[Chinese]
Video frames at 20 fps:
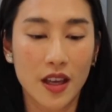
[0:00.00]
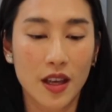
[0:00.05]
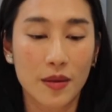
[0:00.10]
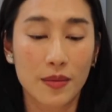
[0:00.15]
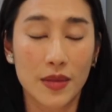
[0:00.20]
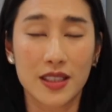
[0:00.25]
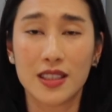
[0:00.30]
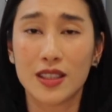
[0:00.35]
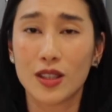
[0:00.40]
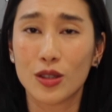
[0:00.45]

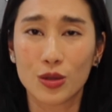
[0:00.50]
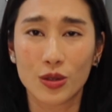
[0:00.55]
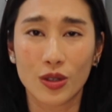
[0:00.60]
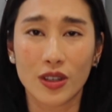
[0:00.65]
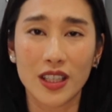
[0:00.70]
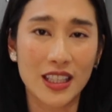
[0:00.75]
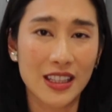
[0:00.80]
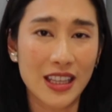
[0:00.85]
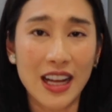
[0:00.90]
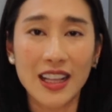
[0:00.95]
每次都说
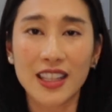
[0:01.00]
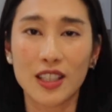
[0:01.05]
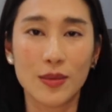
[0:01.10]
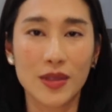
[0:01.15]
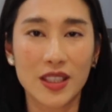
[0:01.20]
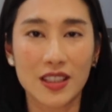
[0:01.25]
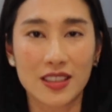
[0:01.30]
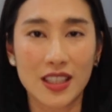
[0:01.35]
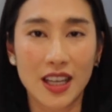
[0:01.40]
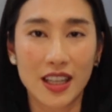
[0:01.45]
意大利
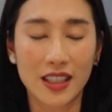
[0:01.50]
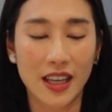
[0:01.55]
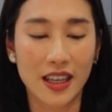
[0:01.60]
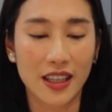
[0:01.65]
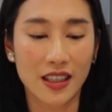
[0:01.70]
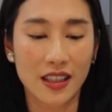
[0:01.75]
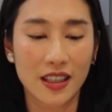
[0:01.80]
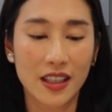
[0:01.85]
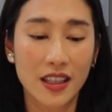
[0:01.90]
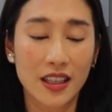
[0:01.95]
面上来
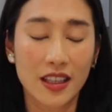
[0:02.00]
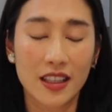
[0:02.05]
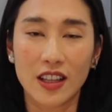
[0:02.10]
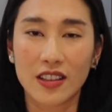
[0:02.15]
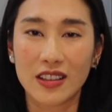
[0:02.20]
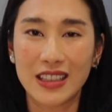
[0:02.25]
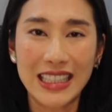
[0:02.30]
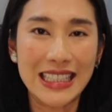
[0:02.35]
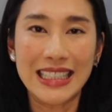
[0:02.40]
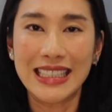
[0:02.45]
要
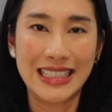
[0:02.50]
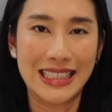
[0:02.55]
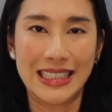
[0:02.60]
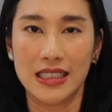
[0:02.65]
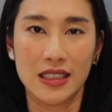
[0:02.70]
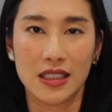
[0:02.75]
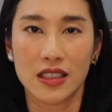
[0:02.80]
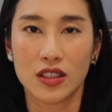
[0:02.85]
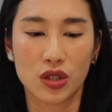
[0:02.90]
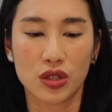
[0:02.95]
立
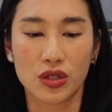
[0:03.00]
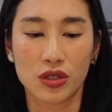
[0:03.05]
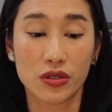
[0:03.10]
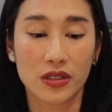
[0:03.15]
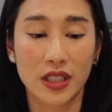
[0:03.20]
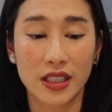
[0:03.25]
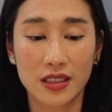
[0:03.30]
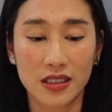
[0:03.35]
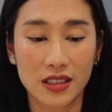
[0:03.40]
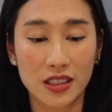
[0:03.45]
即的吃，
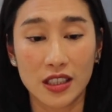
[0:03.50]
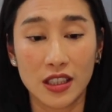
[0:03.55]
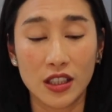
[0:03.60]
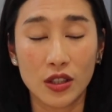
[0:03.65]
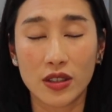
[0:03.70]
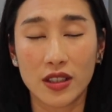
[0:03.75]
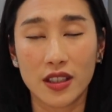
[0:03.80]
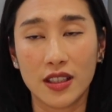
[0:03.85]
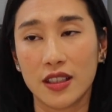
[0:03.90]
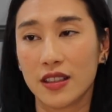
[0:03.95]
但是
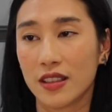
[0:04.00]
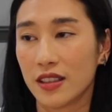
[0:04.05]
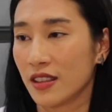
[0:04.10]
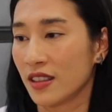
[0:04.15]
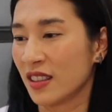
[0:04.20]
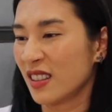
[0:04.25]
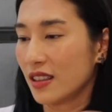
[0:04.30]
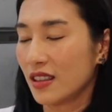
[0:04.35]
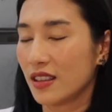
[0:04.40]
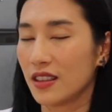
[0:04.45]
因为
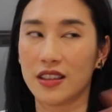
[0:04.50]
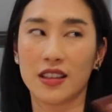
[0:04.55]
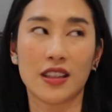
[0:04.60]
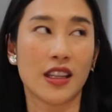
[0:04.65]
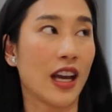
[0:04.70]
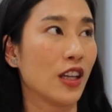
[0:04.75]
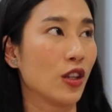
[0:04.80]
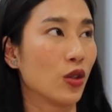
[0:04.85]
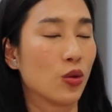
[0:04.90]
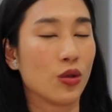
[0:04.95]

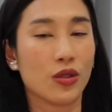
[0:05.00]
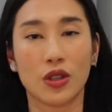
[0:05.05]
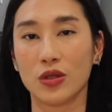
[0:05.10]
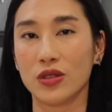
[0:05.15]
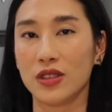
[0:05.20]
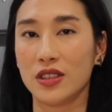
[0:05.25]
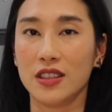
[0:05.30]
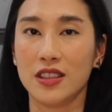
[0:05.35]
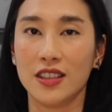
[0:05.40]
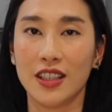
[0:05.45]
太多东
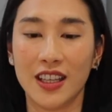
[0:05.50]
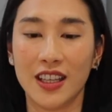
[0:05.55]
西